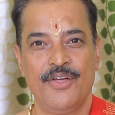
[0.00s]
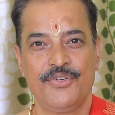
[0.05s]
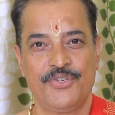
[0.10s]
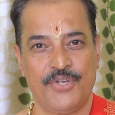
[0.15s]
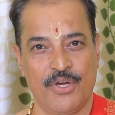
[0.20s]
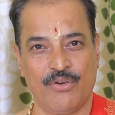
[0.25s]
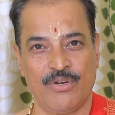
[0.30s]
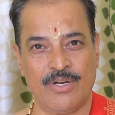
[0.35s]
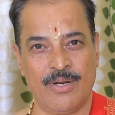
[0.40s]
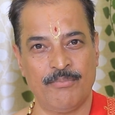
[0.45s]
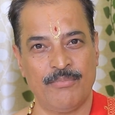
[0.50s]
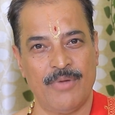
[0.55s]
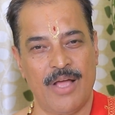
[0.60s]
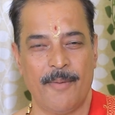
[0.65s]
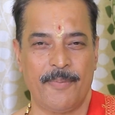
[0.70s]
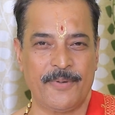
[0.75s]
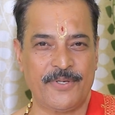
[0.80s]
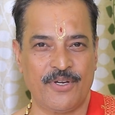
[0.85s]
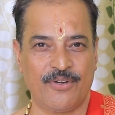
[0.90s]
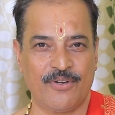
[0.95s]
శకునం
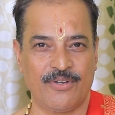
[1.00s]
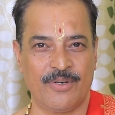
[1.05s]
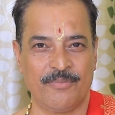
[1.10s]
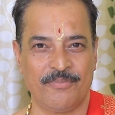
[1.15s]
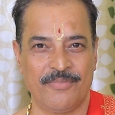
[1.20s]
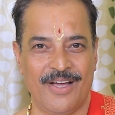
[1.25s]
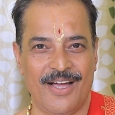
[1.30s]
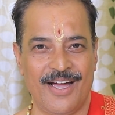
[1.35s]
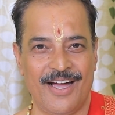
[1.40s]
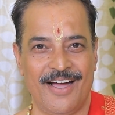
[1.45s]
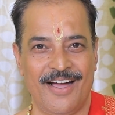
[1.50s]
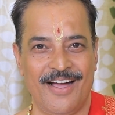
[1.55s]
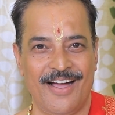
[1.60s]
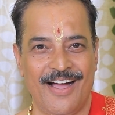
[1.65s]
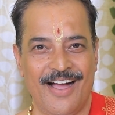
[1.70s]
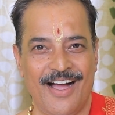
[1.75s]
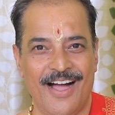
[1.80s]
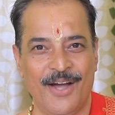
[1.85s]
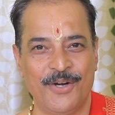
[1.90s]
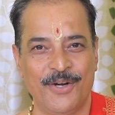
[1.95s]
అపశకునం
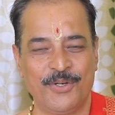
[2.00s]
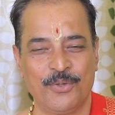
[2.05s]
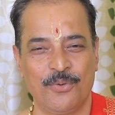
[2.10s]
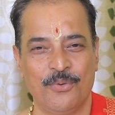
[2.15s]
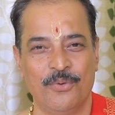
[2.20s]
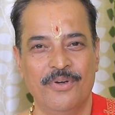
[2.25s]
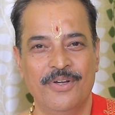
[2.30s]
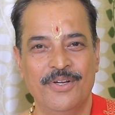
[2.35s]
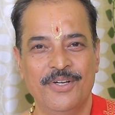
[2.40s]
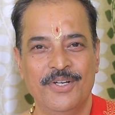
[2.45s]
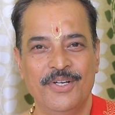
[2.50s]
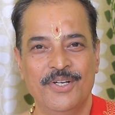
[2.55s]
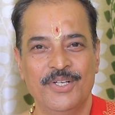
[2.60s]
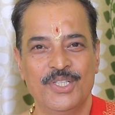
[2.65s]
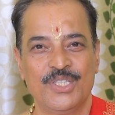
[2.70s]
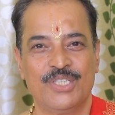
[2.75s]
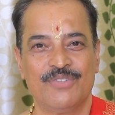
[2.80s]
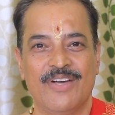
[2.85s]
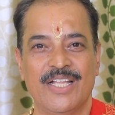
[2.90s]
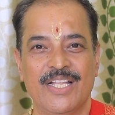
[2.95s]
అంటూ
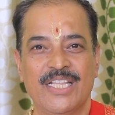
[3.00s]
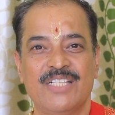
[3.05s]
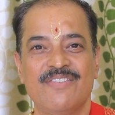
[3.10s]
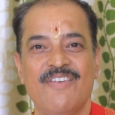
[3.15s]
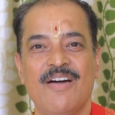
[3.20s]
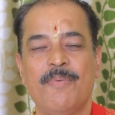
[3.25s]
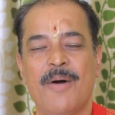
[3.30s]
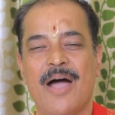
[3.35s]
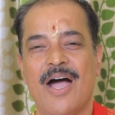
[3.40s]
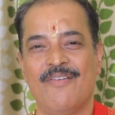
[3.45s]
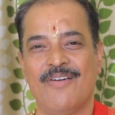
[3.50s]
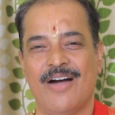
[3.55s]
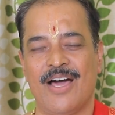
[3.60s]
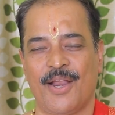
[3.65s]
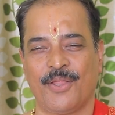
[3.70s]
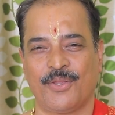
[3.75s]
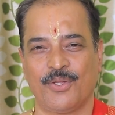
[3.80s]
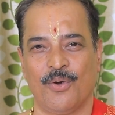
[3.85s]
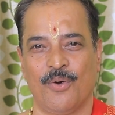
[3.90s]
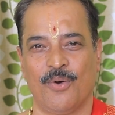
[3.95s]
ద్వంద్వ
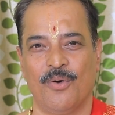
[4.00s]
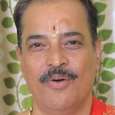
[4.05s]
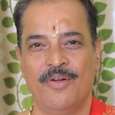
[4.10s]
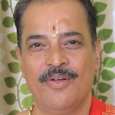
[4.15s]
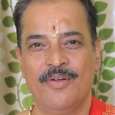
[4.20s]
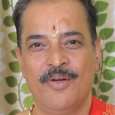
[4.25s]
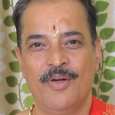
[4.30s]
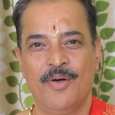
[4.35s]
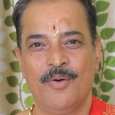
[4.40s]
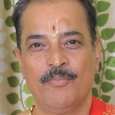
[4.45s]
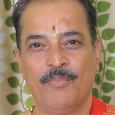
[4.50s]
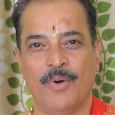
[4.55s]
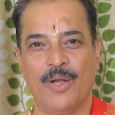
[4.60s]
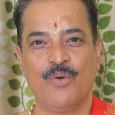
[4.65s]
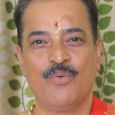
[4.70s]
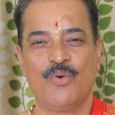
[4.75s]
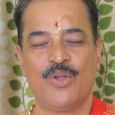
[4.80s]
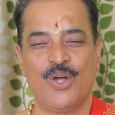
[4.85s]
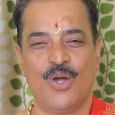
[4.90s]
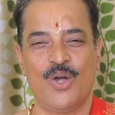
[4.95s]
భావాలతో
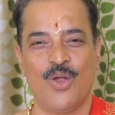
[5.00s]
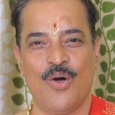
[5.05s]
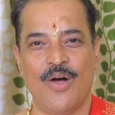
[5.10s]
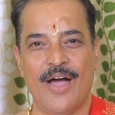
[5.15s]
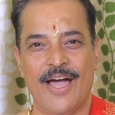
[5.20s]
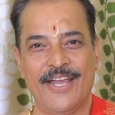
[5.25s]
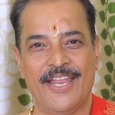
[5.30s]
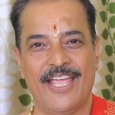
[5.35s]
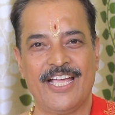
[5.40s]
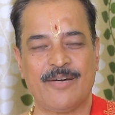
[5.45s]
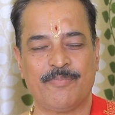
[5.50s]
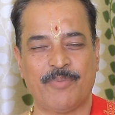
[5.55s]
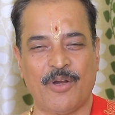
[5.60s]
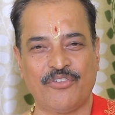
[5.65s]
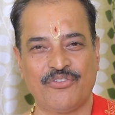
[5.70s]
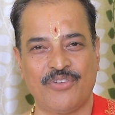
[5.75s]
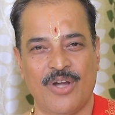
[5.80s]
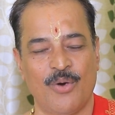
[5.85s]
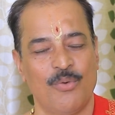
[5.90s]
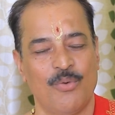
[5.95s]
పలువురిలో అనేక
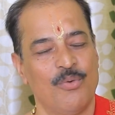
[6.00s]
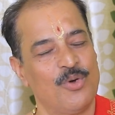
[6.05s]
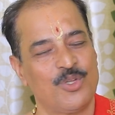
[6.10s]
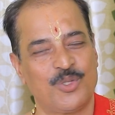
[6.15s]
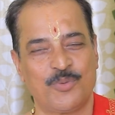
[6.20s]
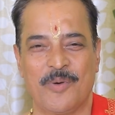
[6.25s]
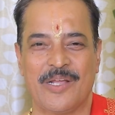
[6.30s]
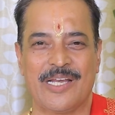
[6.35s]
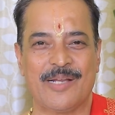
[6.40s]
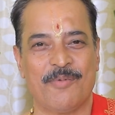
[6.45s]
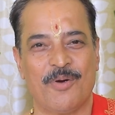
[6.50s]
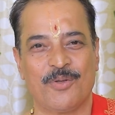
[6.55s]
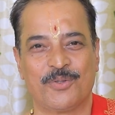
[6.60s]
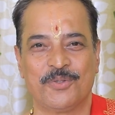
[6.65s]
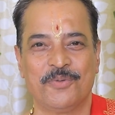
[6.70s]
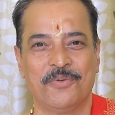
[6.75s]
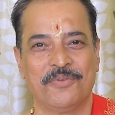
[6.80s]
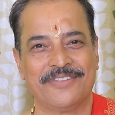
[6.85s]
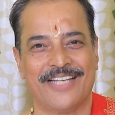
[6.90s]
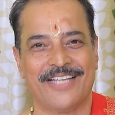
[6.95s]
ప్రశ్నలు
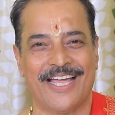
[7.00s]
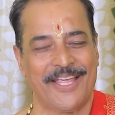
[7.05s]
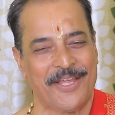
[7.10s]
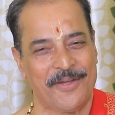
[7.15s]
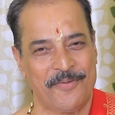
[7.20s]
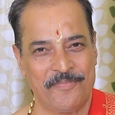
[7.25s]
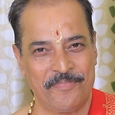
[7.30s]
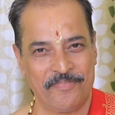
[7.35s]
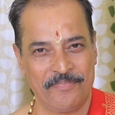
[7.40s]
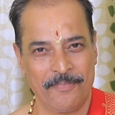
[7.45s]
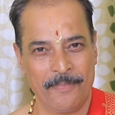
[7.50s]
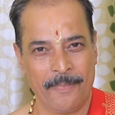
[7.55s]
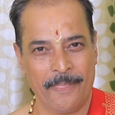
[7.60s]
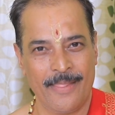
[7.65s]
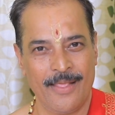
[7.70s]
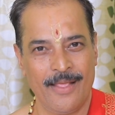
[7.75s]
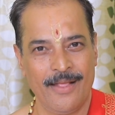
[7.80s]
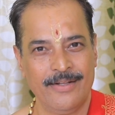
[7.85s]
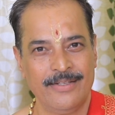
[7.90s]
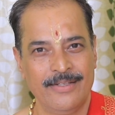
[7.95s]
ఉత్పన్నమవుతూ ఉంటాయి
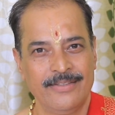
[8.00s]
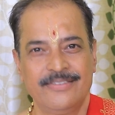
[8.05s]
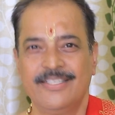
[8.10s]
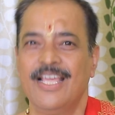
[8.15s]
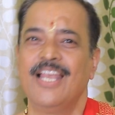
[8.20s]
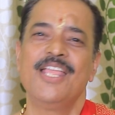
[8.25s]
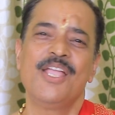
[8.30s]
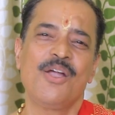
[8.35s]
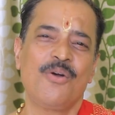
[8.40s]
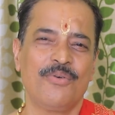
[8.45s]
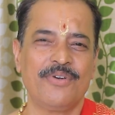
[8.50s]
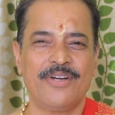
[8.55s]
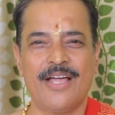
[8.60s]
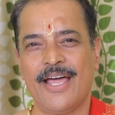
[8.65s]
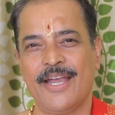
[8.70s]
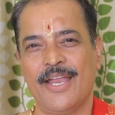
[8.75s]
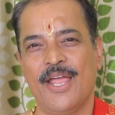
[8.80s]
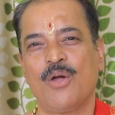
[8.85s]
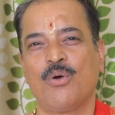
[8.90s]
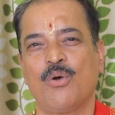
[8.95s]

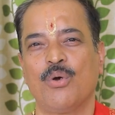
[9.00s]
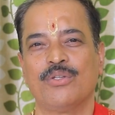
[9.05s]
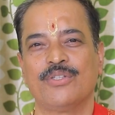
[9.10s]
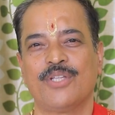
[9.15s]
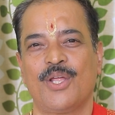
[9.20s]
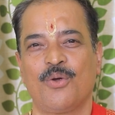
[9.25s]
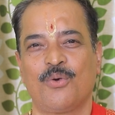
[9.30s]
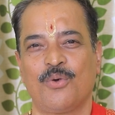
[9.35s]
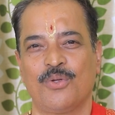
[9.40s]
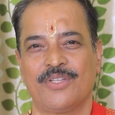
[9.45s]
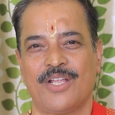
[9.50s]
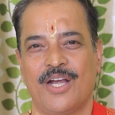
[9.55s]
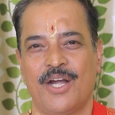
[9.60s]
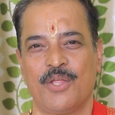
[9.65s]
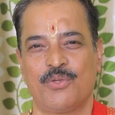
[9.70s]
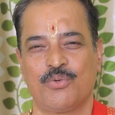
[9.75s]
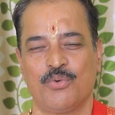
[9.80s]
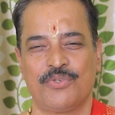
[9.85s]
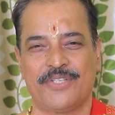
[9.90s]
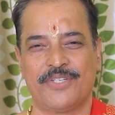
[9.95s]
తెలియకుండానే కొందరు
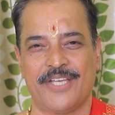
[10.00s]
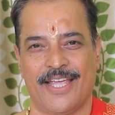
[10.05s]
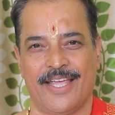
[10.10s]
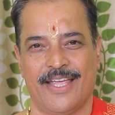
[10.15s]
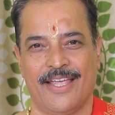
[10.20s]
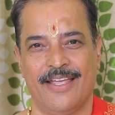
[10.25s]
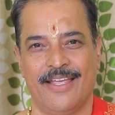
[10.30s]
కొందరిని చూచి